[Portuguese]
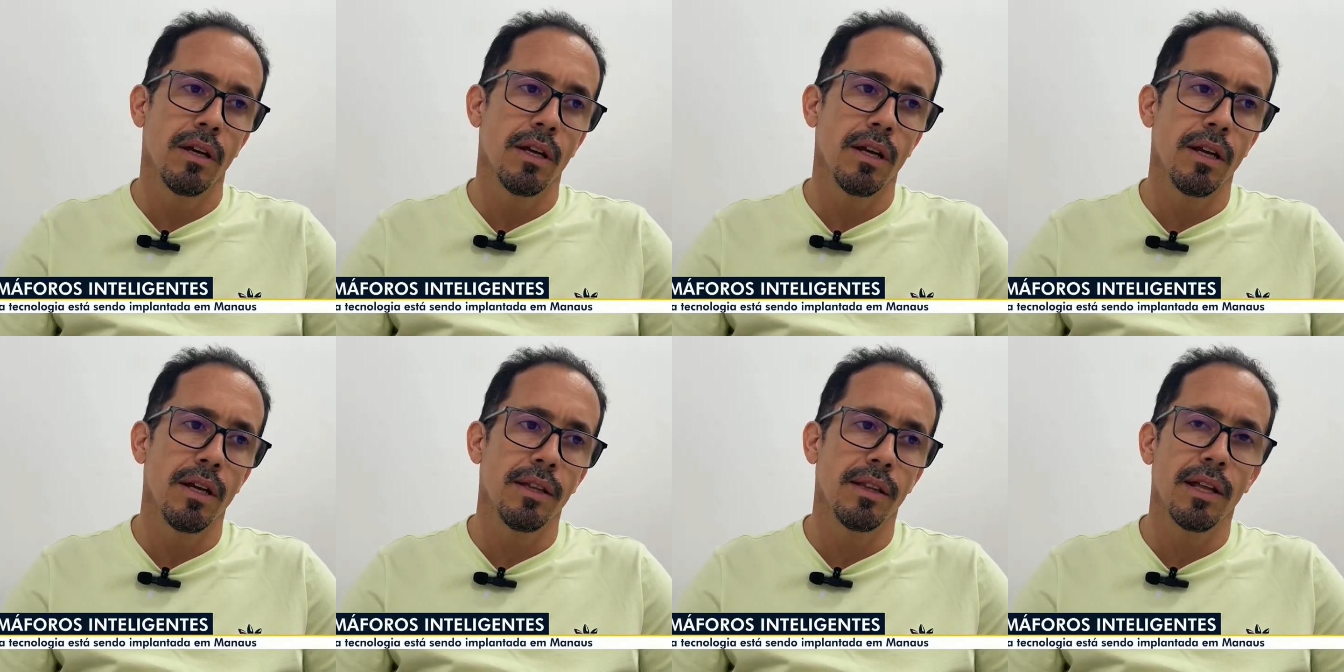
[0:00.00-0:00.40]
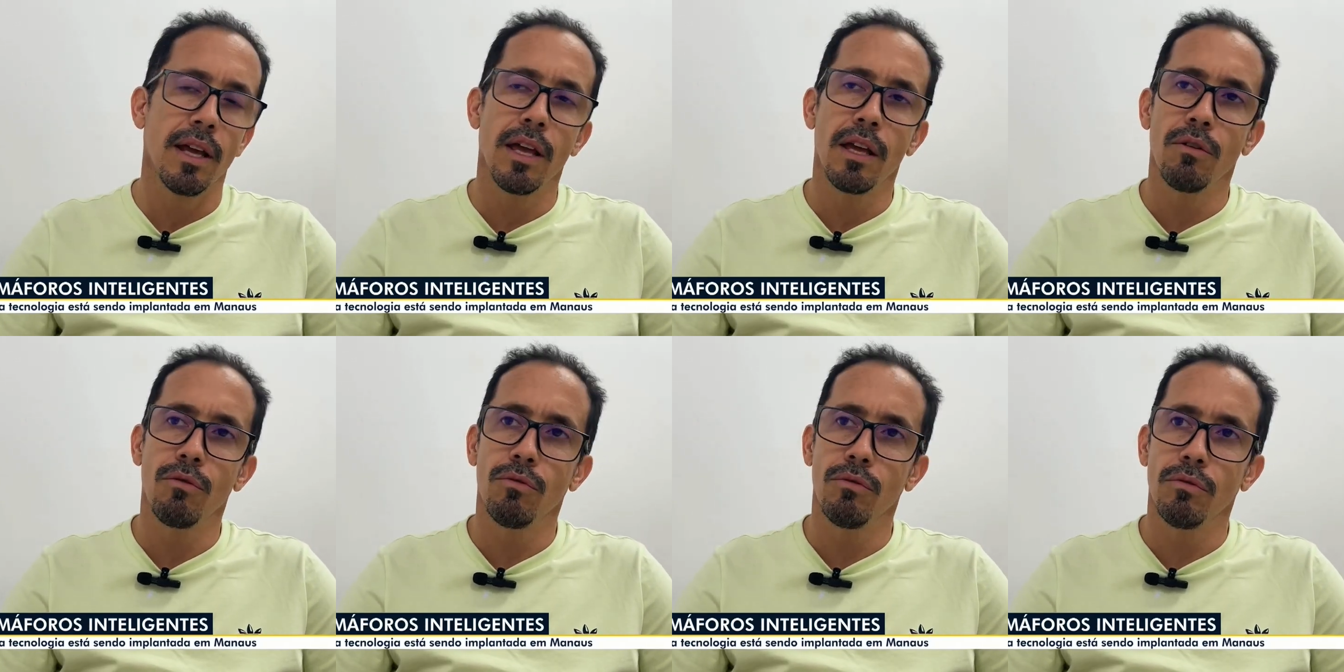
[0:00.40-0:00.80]
ele
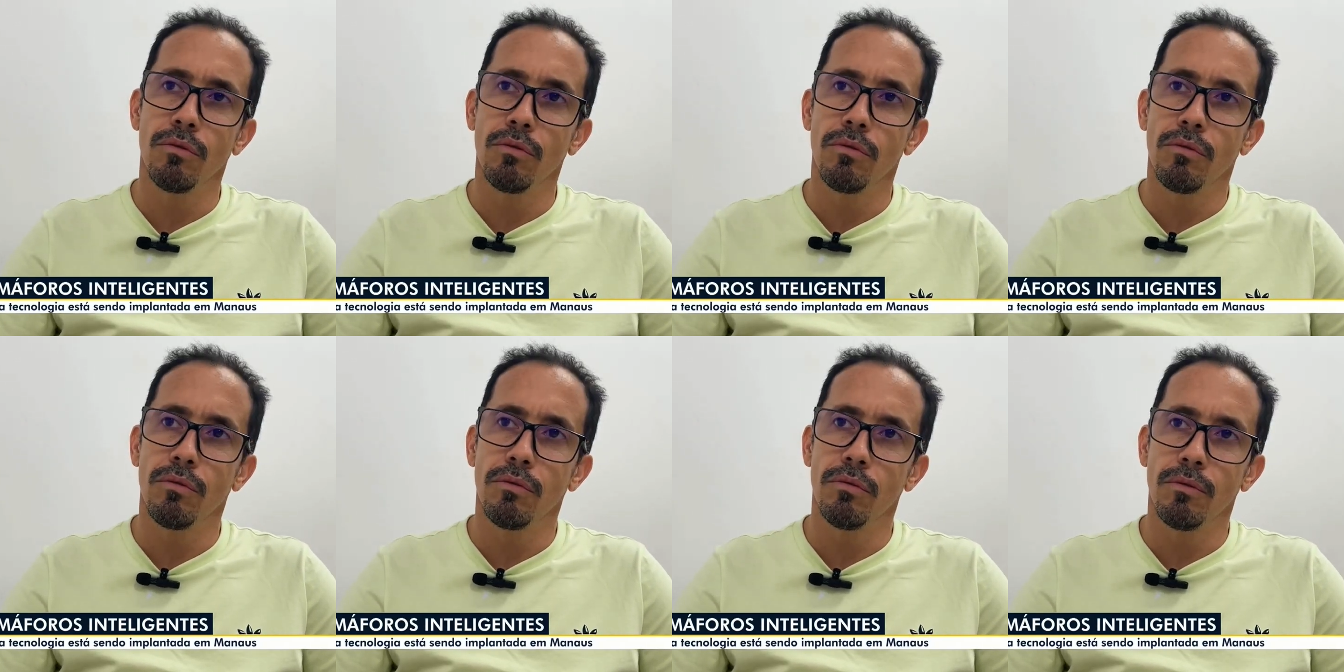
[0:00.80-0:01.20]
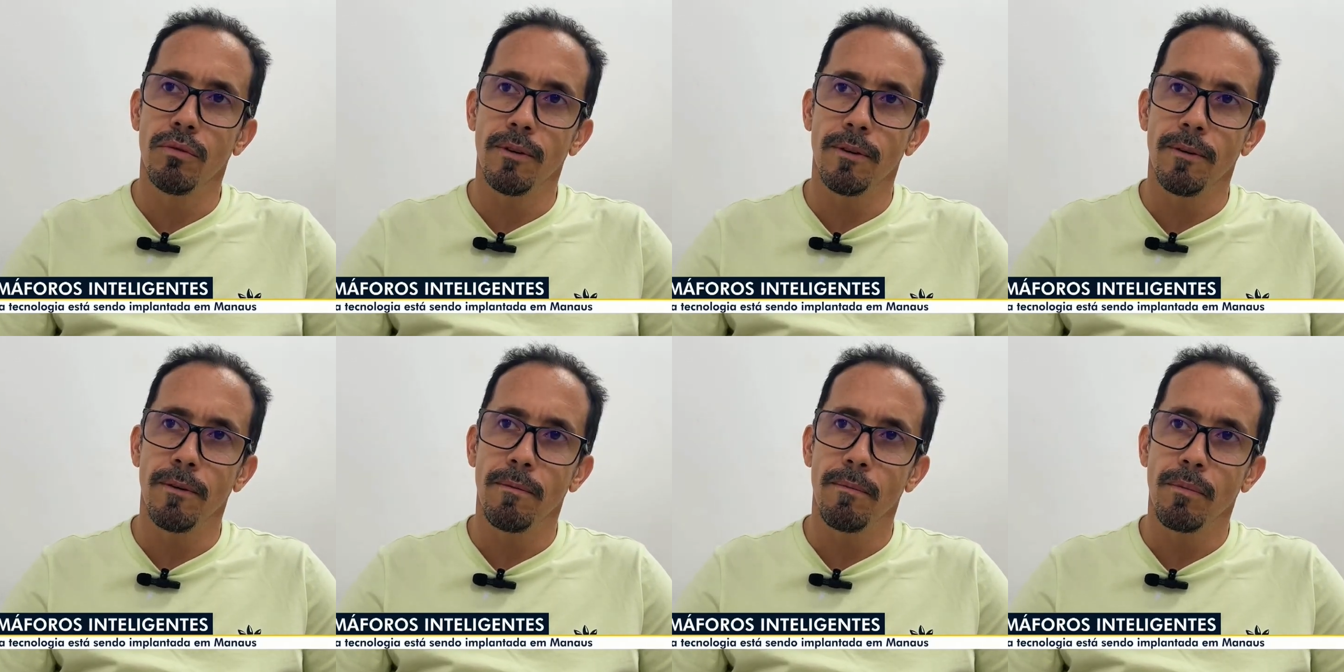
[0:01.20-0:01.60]
tem um,
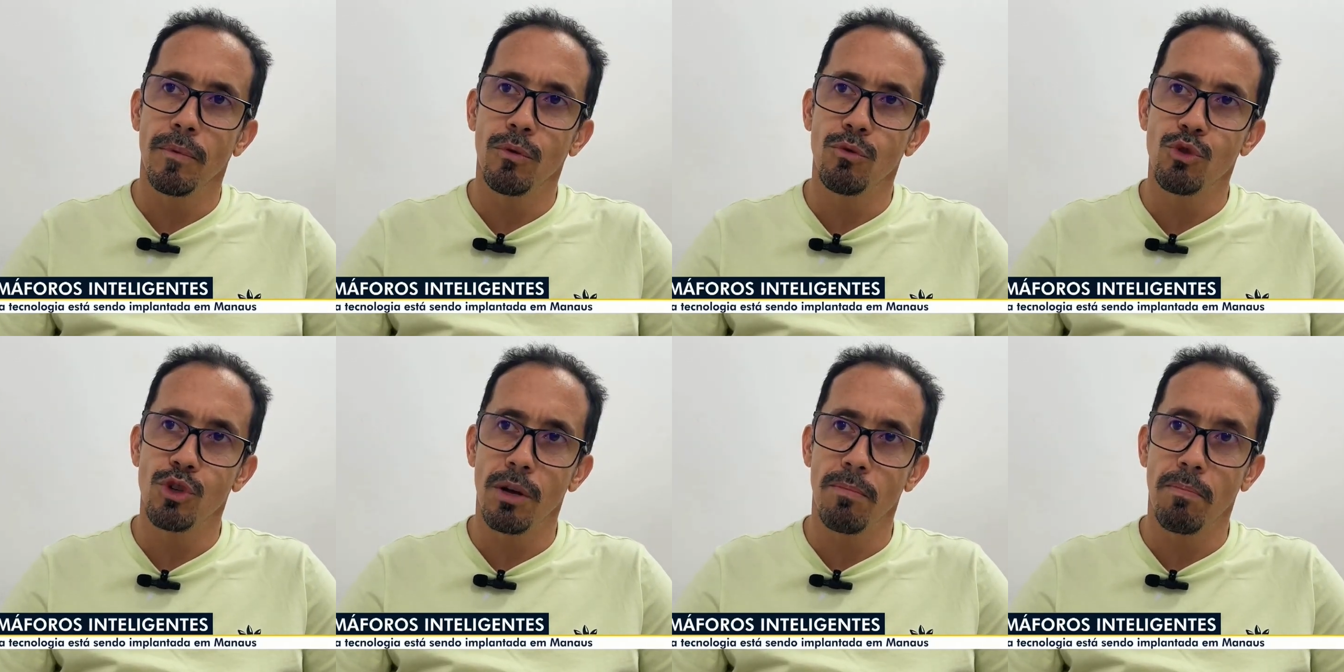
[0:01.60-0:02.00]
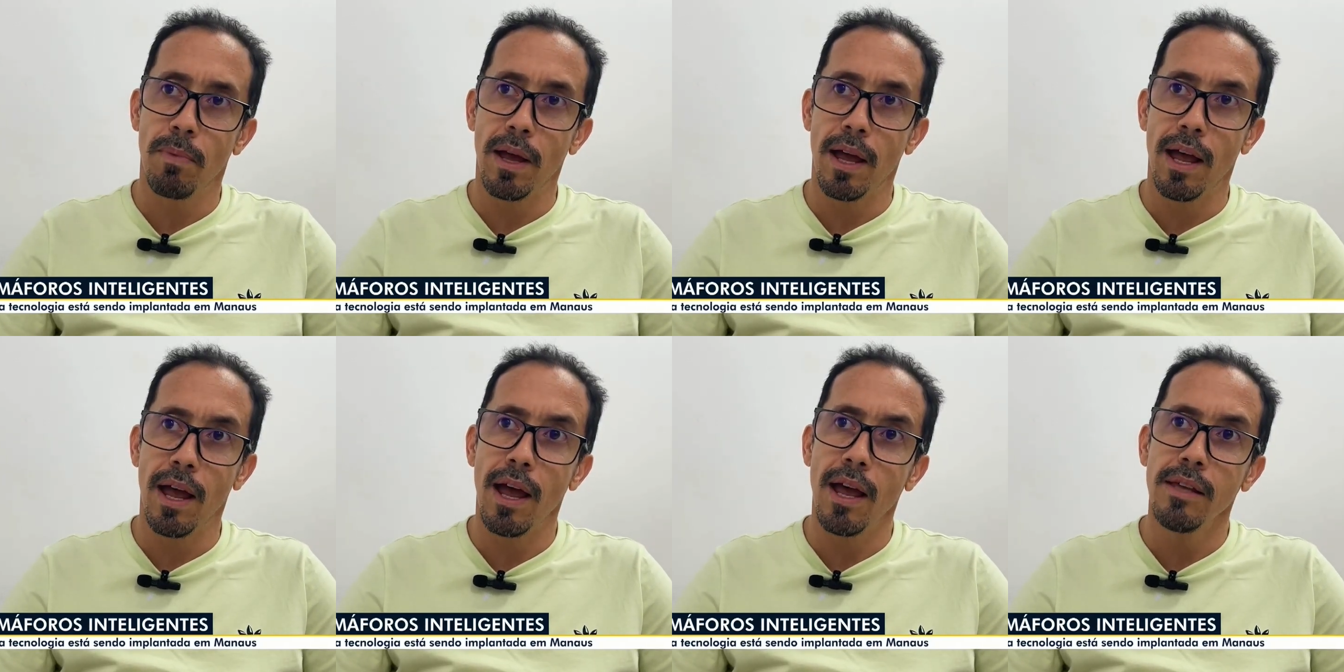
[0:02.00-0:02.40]
um, um
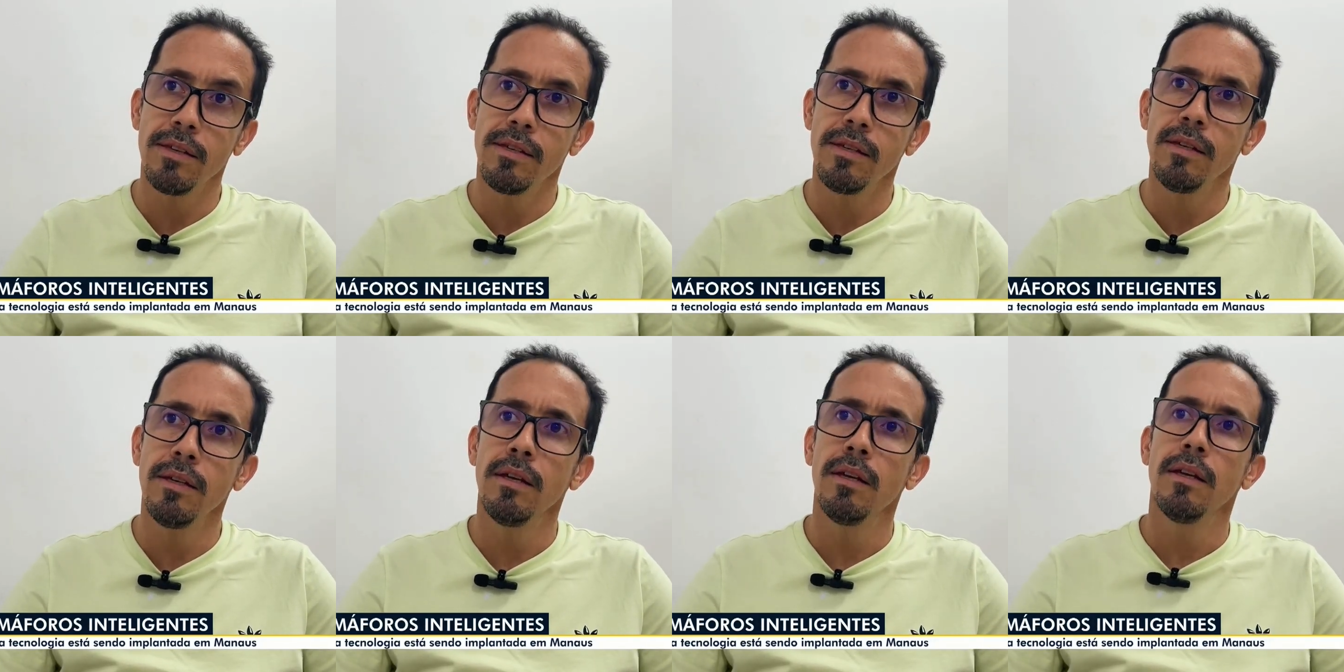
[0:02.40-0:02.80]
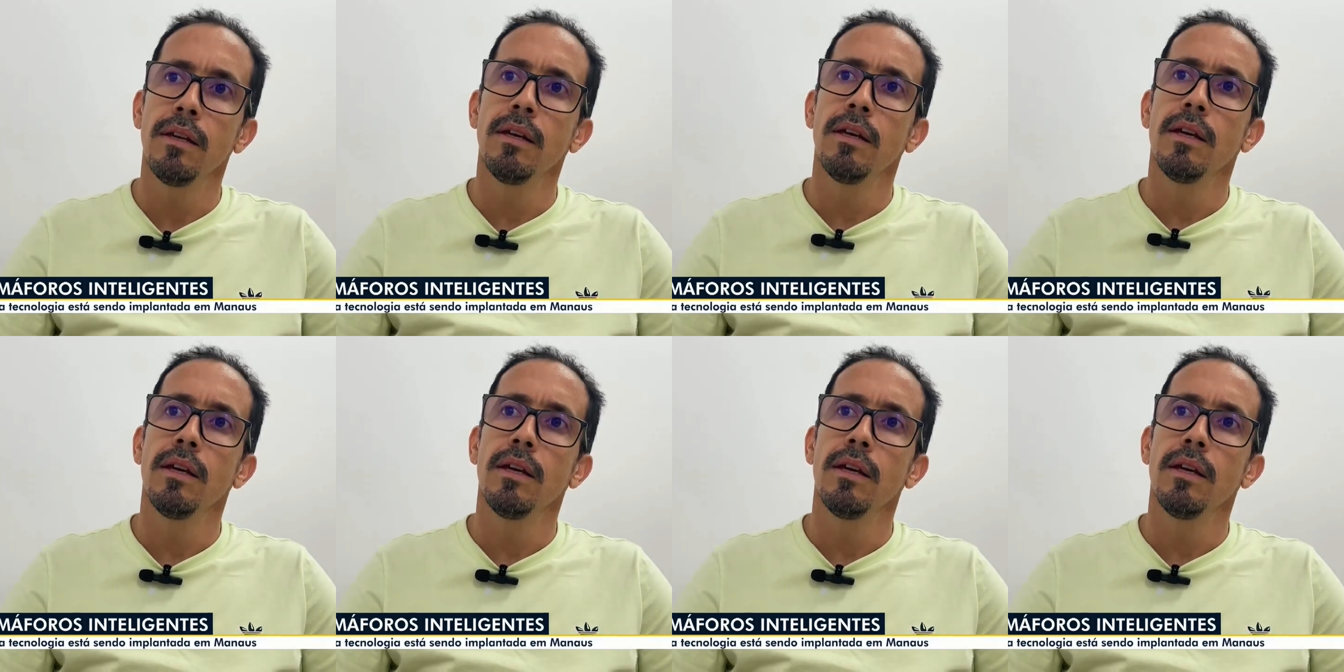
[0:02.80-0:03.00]
GPS,